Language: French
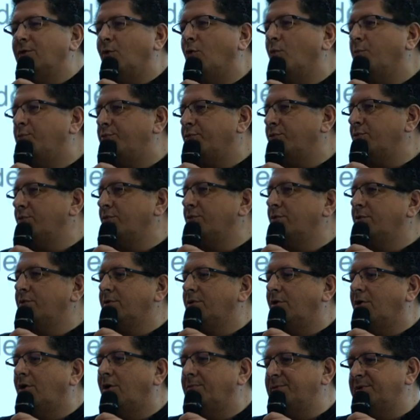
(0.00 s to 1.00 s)
On peut
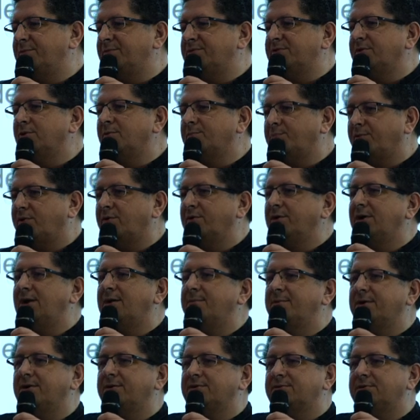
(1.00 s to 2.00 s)
en même temps prendre
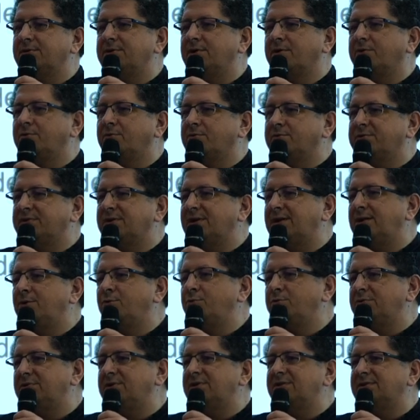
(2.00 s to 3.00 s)
la main, c'est-à-dire que c'est
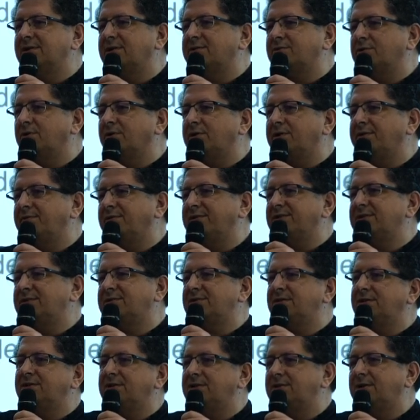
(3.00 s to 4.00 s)
l'utilisateur qui va
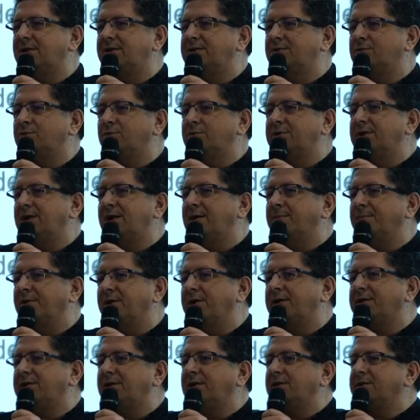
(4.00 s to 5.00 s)
décider d'aller donner la
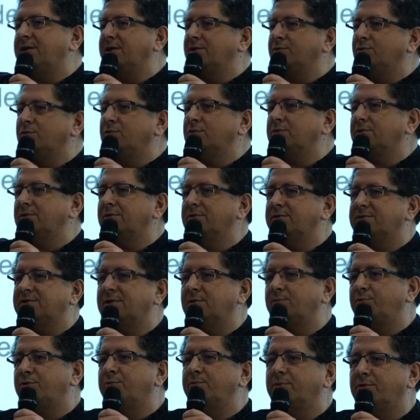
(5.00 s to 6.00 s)
main à quelqu'un d'autre
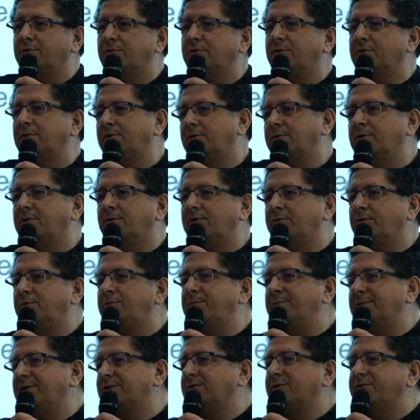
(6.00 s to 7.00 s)
simplement euh, en
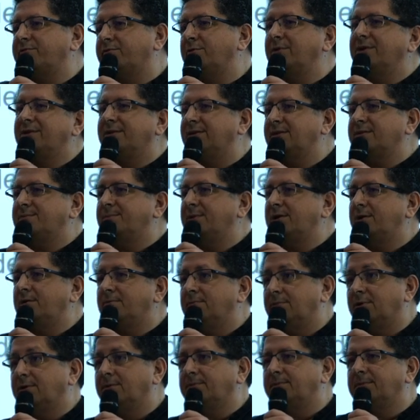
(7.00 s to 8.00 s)
lui mettant son adresse mail.
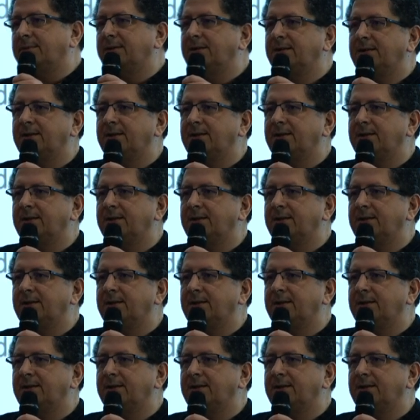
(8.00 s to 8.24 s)
Voilà.